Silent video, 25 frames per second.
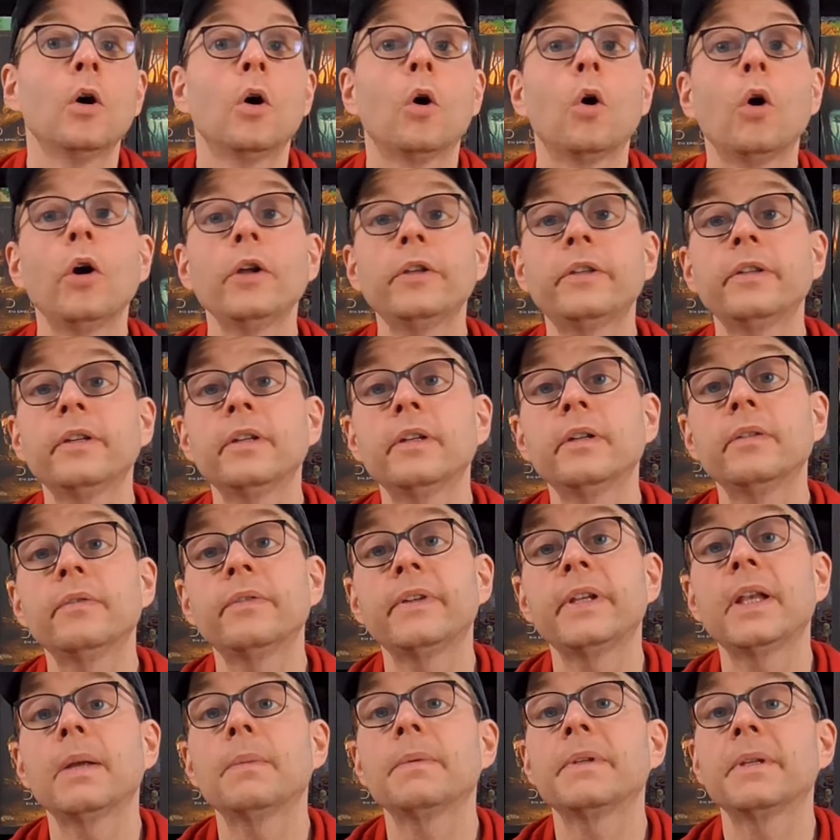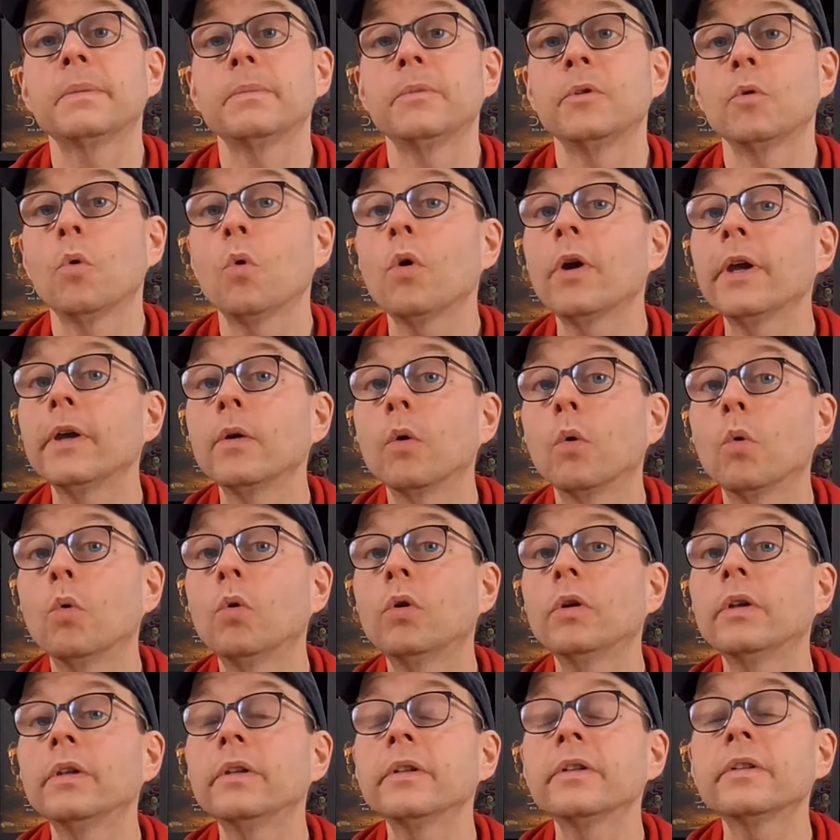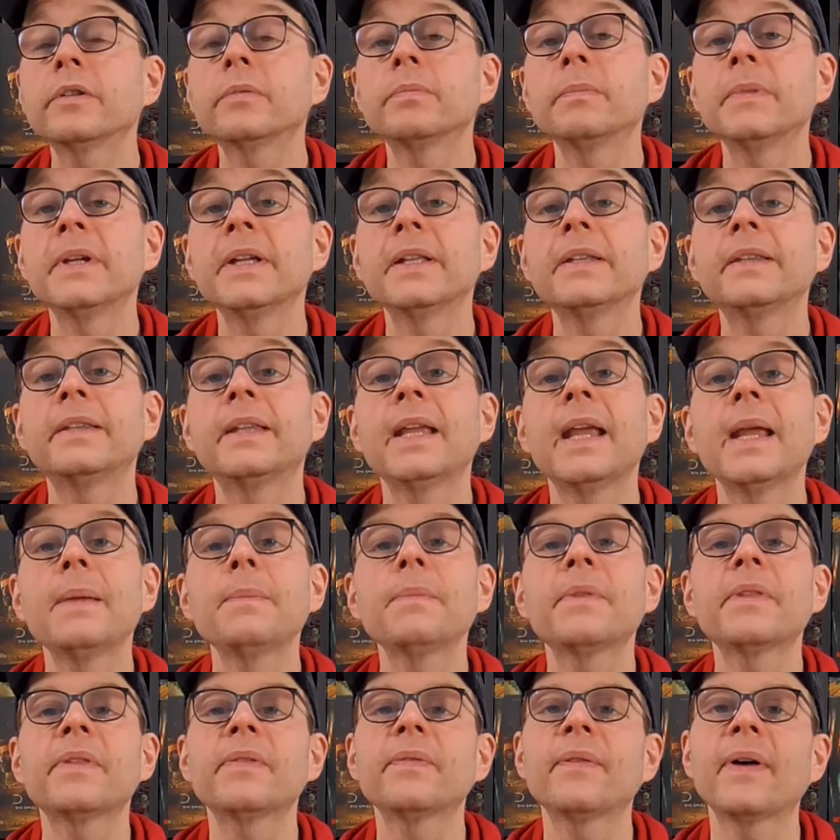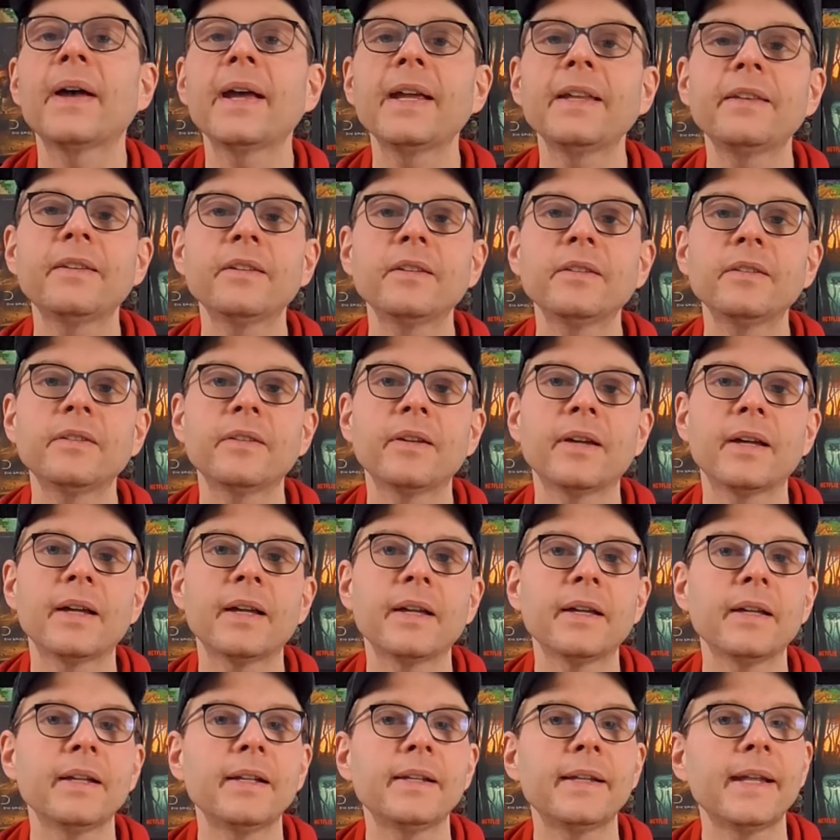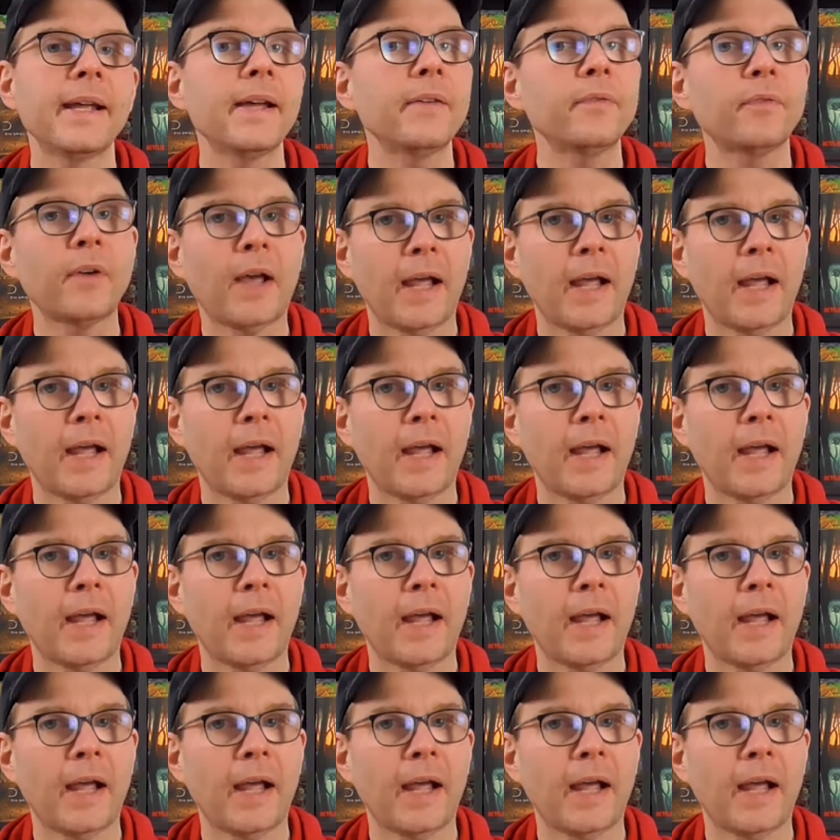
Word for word: Heute wieder mit dem Yogi und mit dem zweiten Teil der